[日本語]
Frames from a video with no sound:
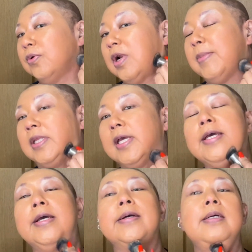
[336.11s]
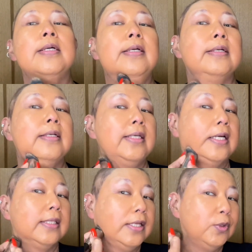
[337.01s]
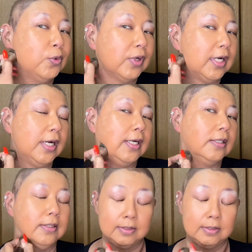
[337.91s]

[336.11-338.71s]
ドラマでやってるのが